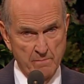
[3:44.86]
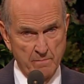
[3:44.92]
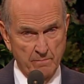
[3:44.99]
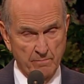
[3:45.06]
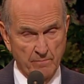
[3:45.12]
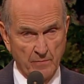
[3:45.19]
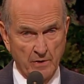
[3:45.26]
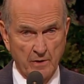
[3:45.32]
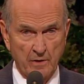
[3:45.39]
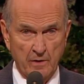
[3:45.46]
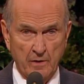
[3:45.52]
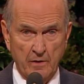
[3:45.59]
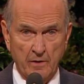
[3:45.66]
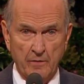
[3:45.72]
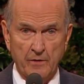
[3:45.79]
しばらくす
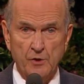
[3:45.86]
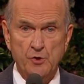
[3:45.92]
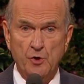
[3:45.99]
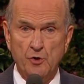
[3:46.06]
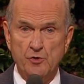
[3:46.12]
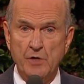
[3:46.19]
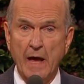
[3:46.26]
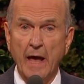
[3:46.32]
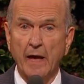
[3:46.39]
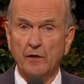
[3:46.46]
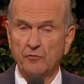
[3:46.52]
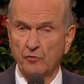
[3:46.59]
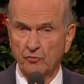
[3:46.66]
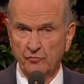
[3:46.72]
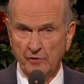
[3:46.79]
ると、
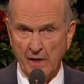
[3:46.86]
主